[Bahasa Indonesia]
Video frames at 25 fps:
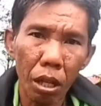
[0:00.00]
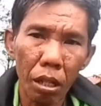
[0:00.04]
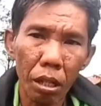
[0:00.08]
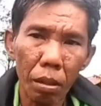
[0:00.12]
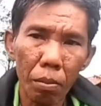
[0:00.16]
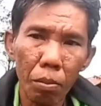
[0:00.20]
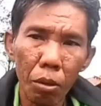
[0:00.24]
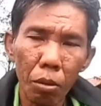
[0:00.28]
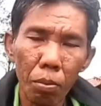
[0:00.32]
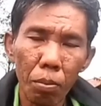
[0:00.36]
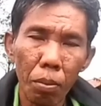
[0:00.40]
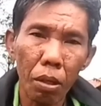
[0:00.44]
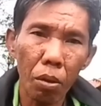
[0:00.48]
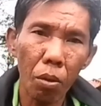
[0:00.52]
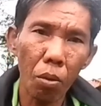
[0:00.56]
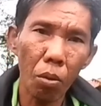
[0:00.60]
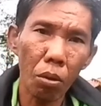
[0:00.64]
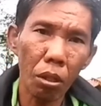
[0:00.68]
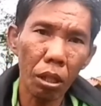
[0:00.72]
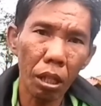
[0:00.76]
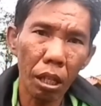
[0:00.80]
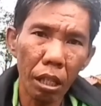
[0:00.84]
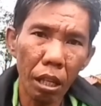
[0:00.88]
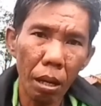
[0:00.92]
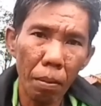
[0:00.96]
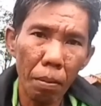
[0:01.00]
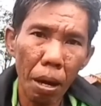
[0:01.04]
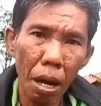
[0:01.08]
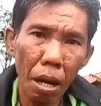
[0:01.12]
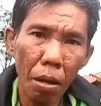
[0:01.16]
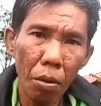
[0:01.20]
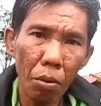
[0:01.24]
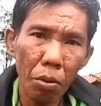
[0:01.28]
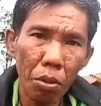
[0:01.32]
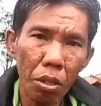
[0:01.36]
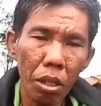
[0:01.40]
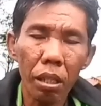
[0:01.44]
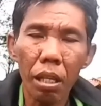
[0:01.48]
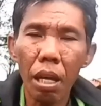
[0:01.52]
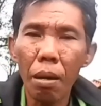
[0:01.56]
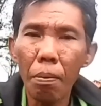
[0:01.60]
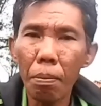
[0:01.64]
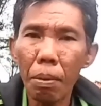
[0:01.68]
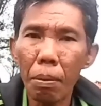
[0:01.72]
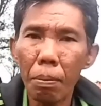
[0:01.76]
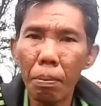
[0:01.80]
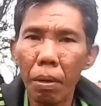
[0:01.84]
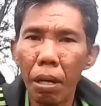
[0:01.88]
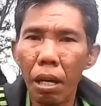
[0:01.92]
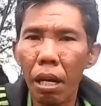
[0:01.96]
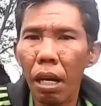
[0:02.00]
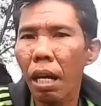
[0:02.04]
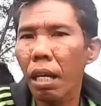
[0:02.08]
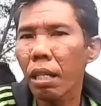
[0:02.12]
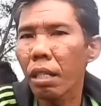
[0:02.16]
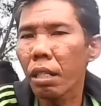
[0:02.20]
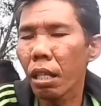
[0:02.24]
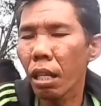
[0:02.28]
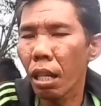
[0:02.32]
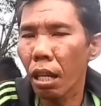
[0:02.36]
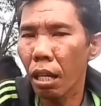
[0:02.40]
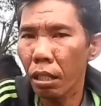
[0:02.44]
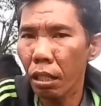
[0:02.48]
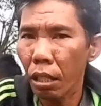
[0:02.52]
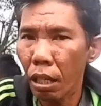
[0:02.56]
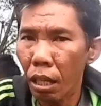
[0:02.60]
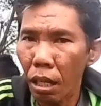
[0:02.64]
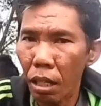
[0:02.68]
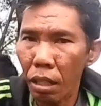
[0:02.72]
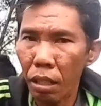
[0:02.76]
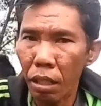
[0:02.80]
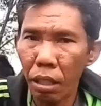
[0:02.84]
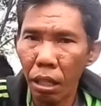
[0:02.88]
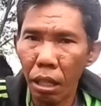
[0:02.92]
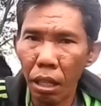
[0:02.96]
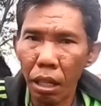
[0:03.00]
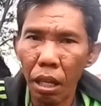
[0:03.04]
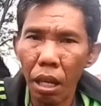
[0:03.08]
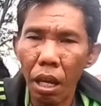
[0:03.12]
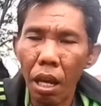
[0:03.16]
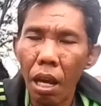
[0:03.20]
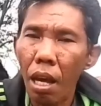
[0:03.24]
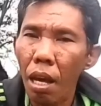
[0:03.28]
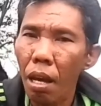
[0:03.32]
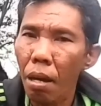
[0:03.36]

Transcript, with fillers: tersebut menurut kita bagus tetapi penghasilannya kecil